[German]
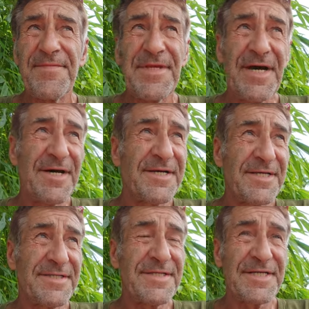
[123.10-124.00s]
Ja,
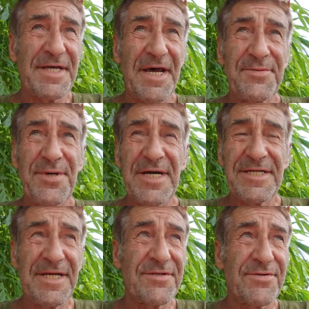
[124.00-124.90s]
das ist das Einfache
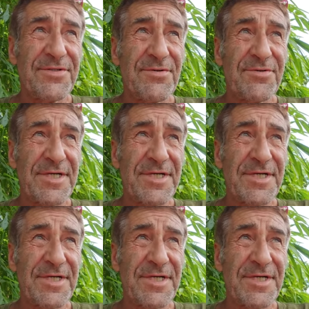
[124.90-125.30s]
denn und so.